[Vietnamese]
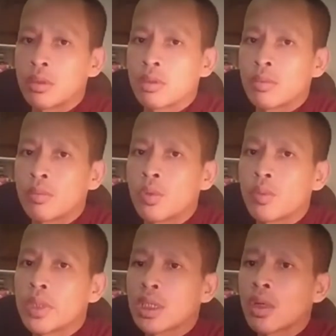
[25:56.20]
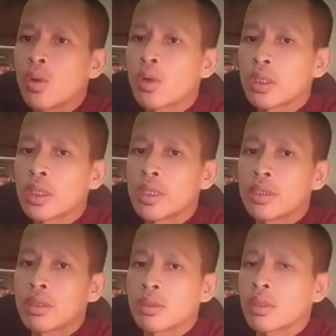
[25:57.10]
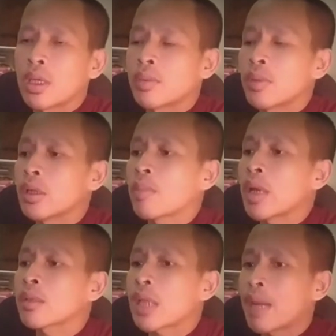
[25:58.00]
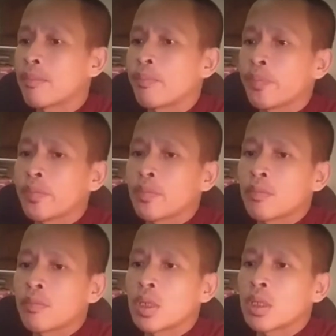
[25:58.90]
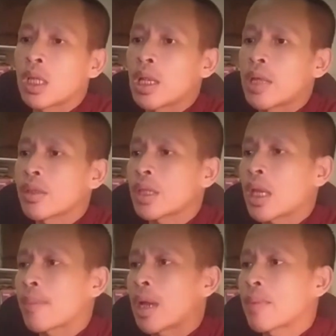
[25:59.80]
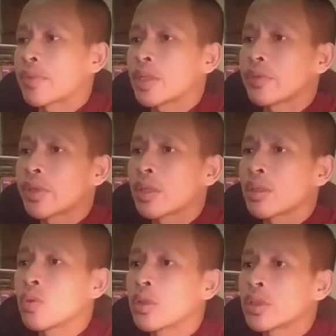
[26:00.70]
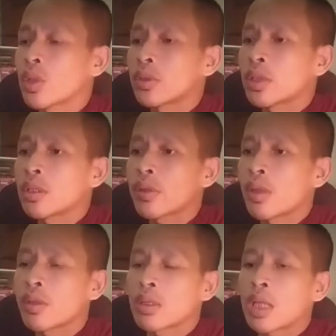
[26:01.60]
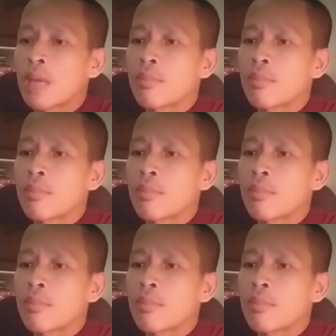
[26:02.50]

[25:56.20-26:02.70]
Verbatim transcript: rồi miên tận lộ nâng tê đại thừa máy sả nạp về là đại sát tha ban sen đua chọc tới nơi ho sát tha ban